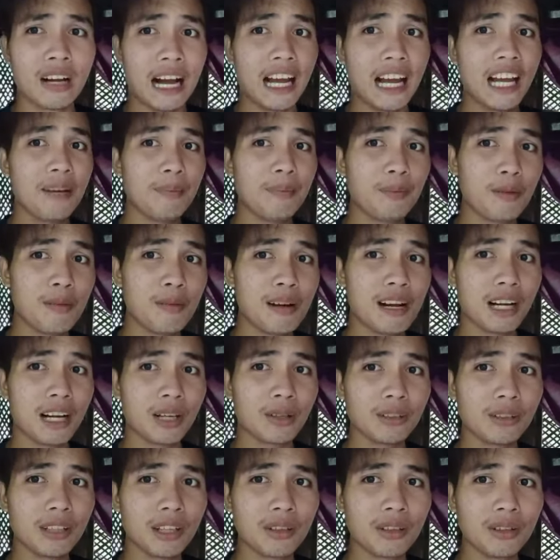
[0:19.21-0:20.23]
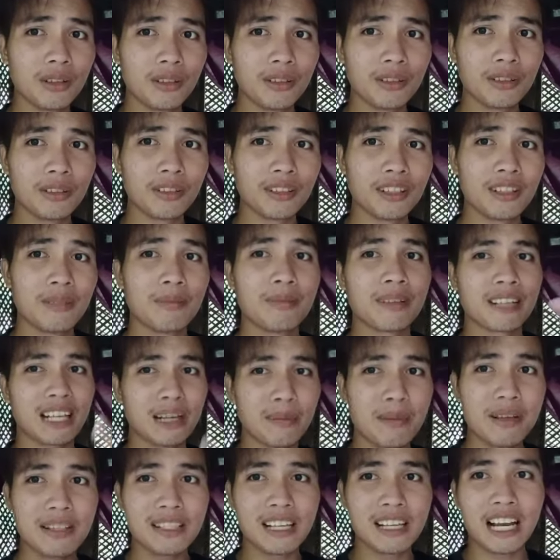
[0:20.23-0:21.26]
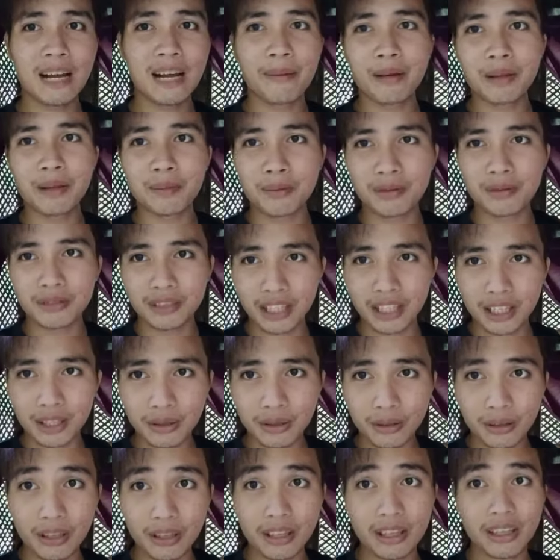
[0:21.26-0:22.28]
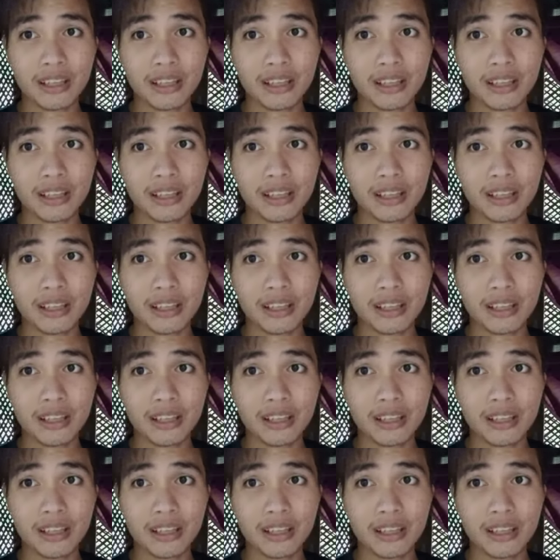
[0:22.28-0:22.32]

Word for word: ayan po mga karoder no. Maraming salamat po sa inyo.